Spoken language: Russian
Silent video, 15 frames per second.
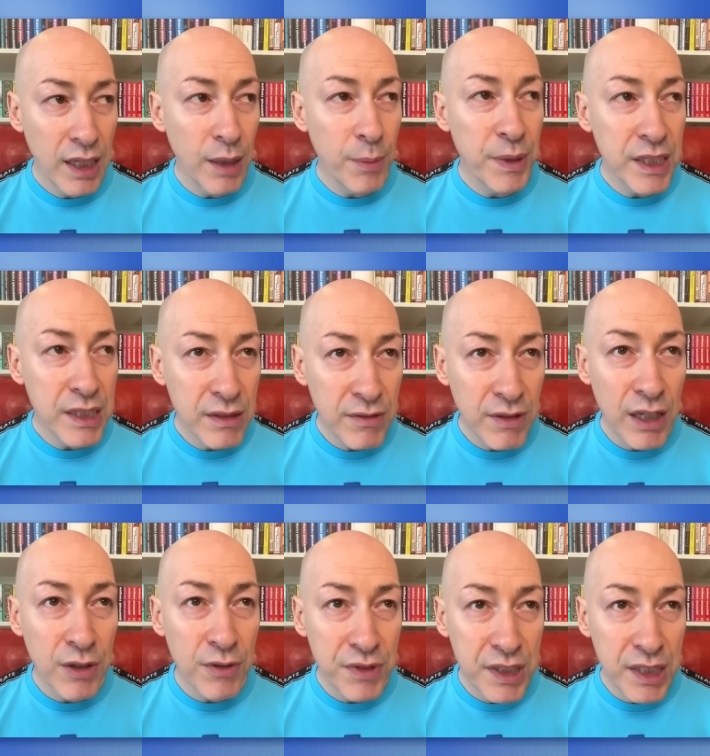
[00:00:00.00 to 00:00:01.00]
Я
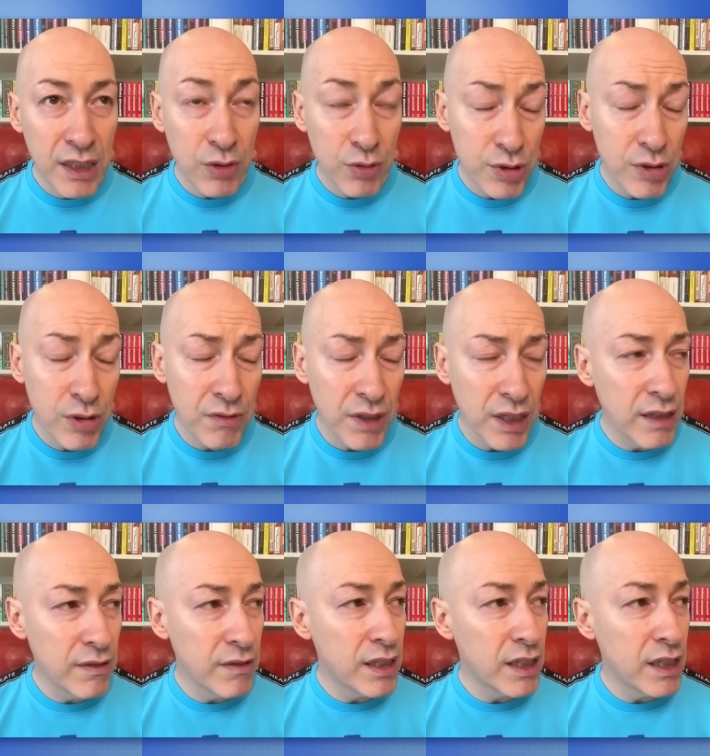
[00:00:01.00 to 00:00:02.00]
призываю всех, условно
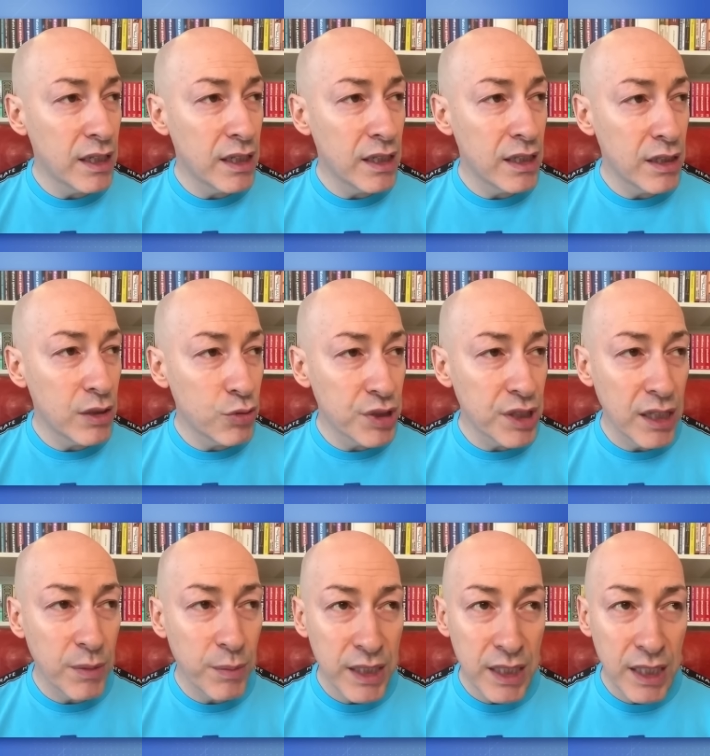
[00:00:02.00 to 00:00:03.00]
говоря,
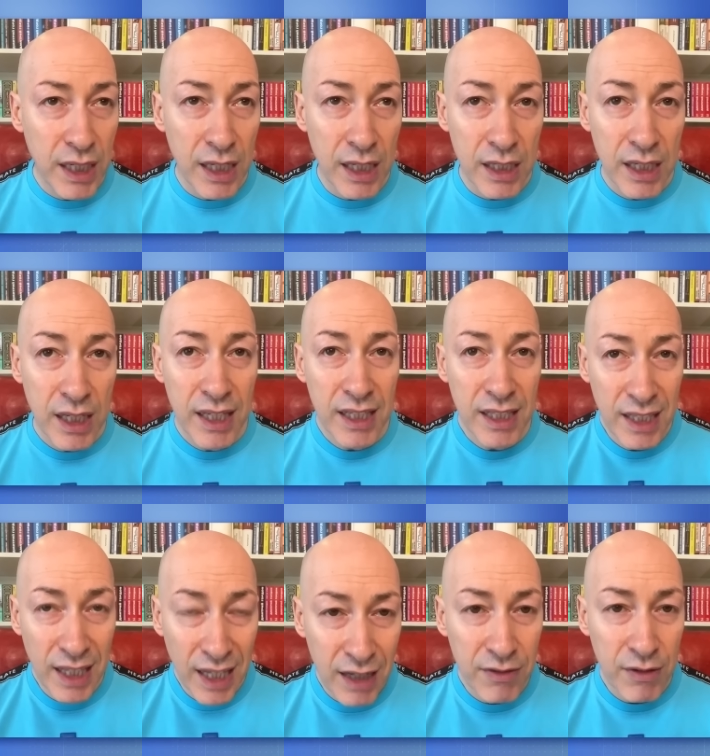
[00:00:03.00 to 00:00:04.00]
русских матерей,
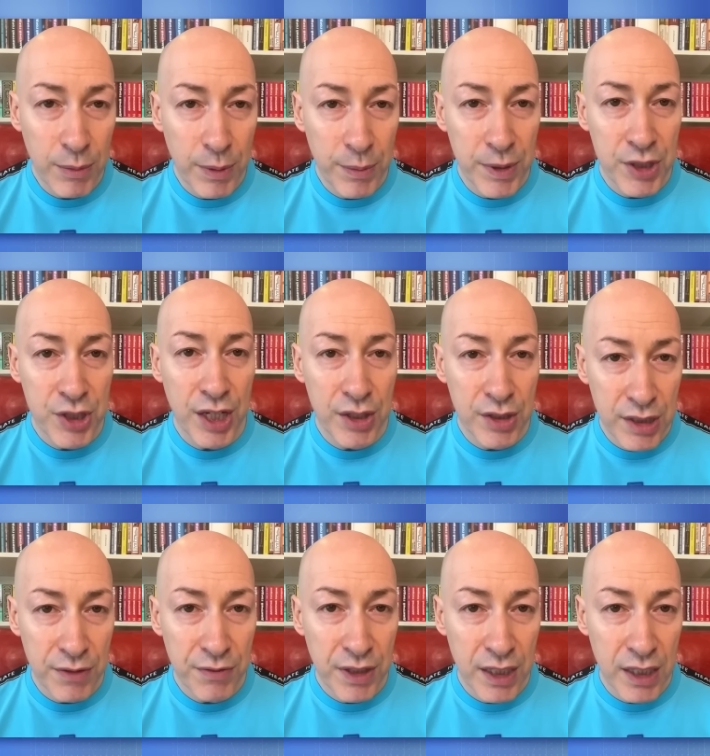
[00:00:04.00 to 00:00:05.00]
я к вам обращаюсь,
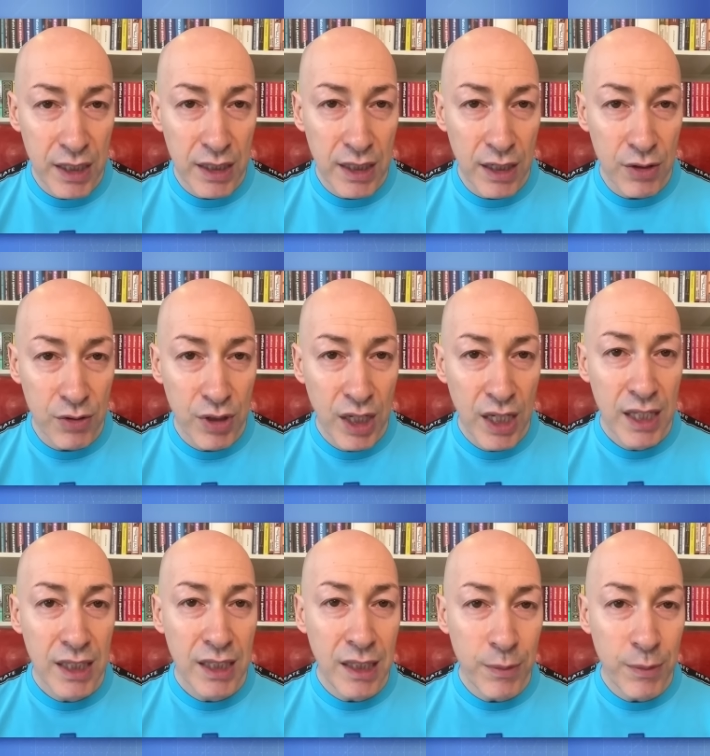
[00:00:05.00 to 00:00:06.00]
София Ротару,
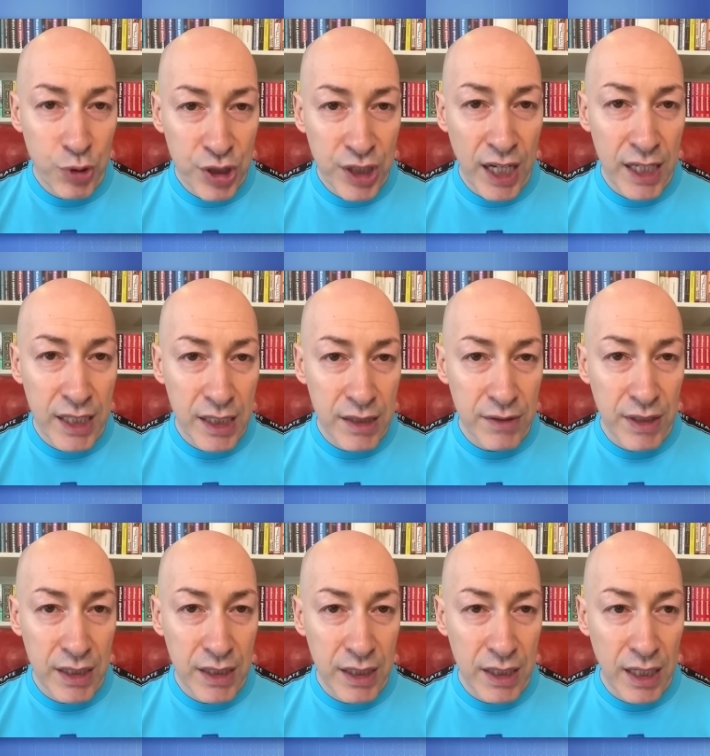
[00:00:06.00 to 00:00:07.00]
не пускайте
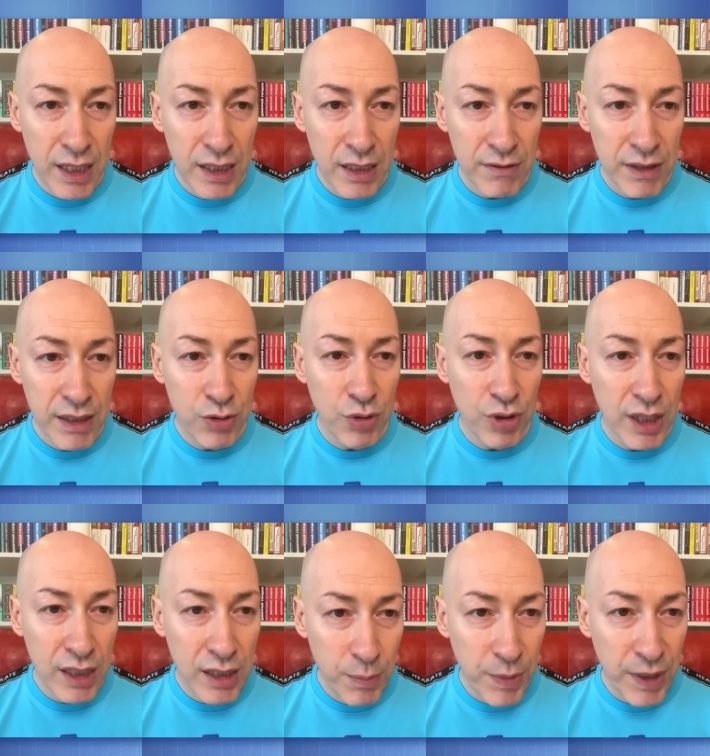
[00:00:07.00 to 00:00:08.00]
своих детей на войну,
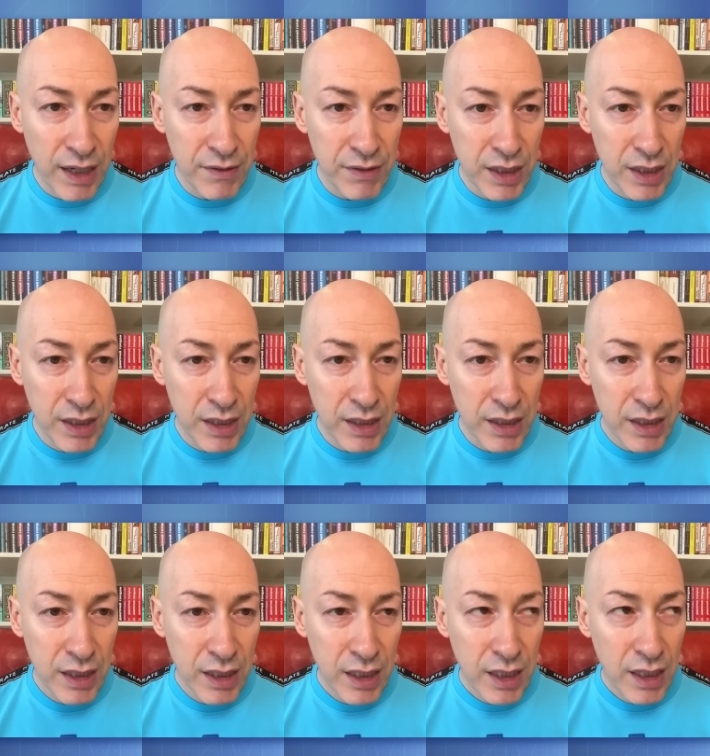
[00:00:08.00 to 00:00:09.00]
она неправедная.
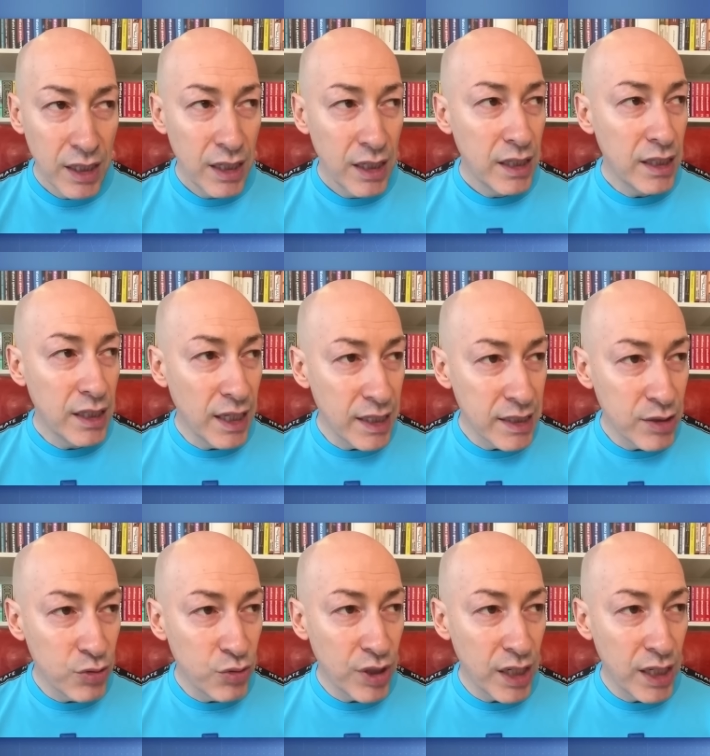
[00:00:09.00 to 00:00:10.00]
Я
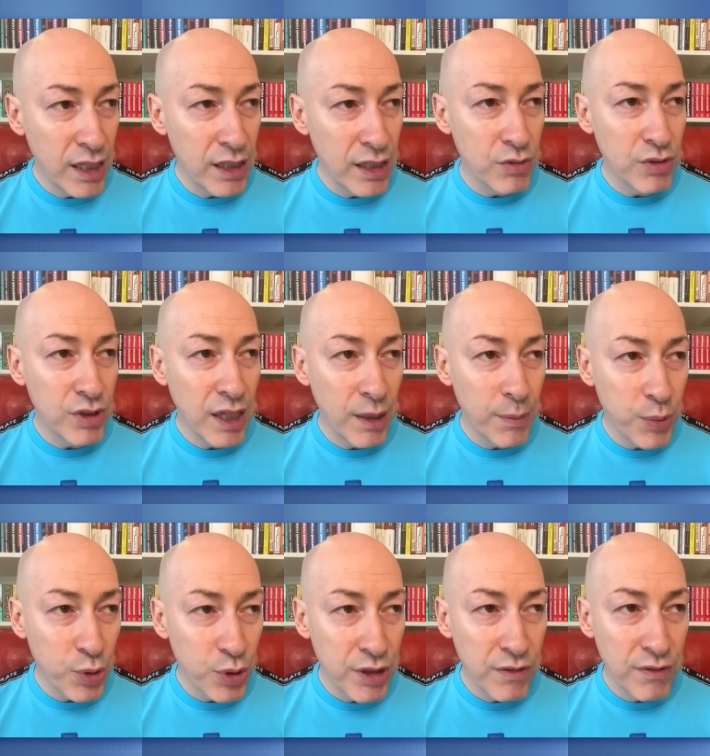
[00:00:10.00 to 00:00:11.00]
за Украину, я
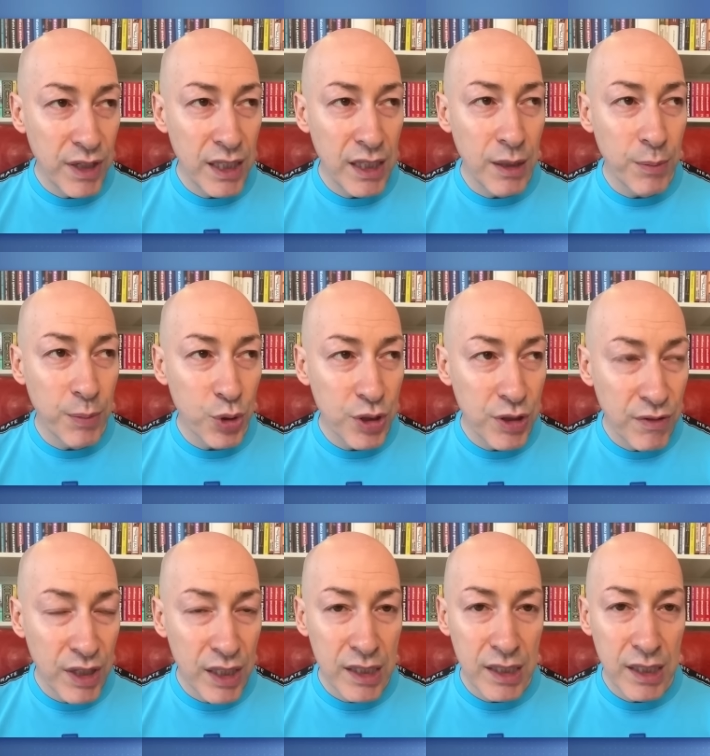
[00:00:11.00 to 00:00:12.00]
против войны,
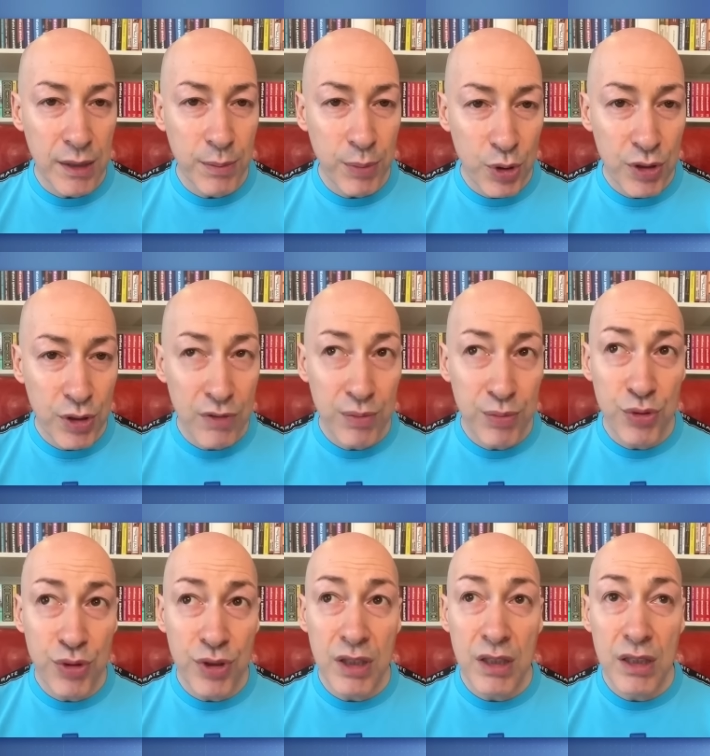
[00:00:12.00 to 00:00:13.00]
против России, против
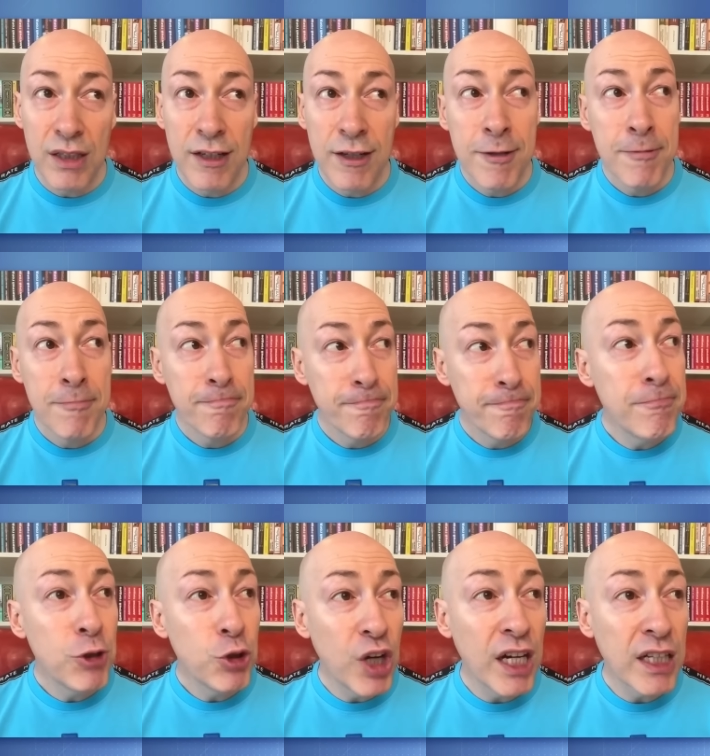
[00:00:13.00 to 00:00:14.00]
Путина.
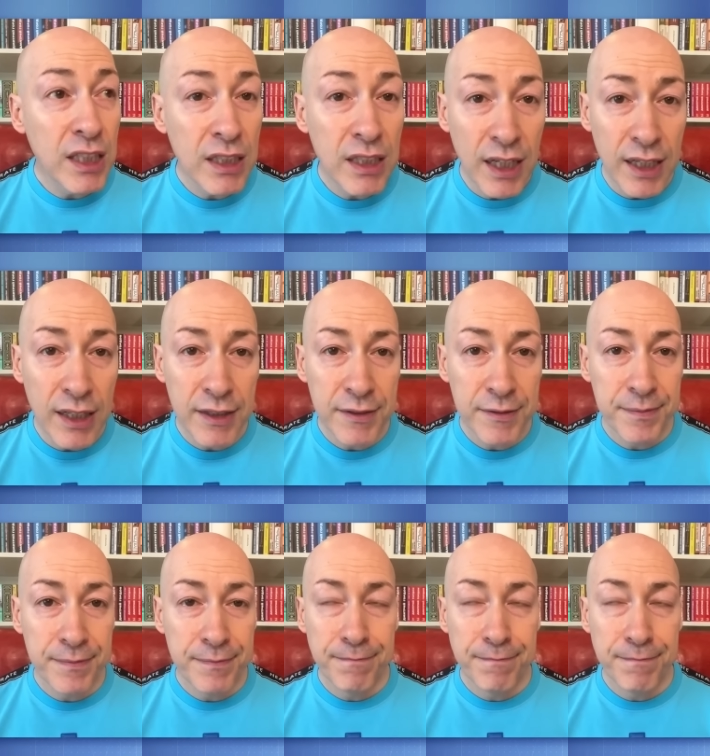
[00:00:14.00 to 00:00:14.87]
Ну как-то так.